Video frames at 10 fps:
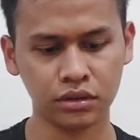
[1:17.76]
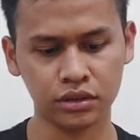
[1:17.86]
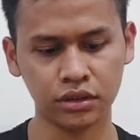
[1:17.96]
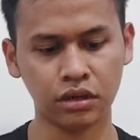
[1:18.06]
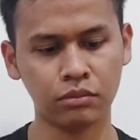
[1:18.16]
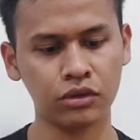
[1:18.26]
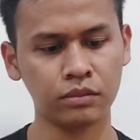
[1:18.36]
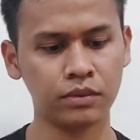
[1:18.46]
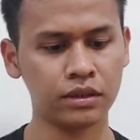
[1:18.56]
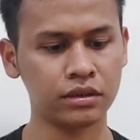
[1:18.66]
ini saramonik
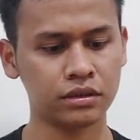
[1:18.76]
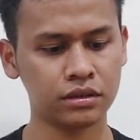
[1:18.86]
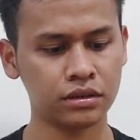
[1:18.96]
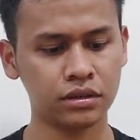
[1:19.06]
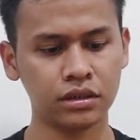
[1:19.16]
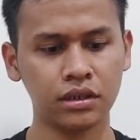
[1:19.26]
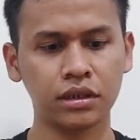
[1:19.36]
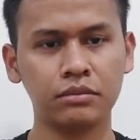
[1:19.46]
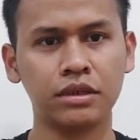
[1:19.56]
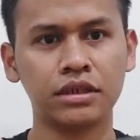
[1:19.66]
bling
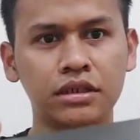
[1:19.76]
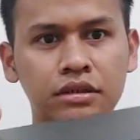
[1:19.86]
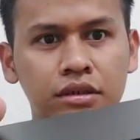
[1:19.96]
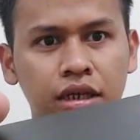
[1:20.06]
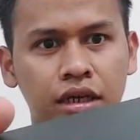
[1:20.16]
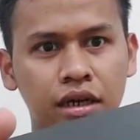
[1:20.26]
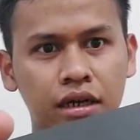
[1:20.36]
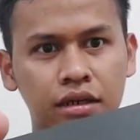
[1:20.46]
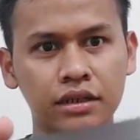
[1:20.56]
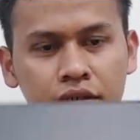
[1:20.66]
ini masih
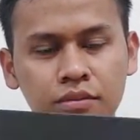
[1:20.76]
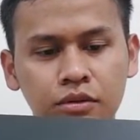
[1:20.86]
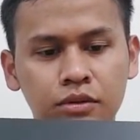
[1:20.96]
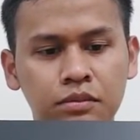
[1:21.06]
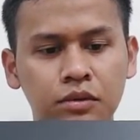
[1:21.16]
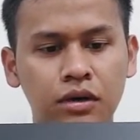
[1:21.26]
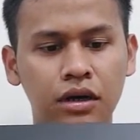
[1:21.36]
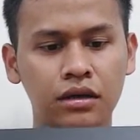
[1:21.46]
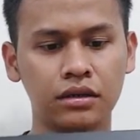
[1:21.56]
segelan guys belum dibuka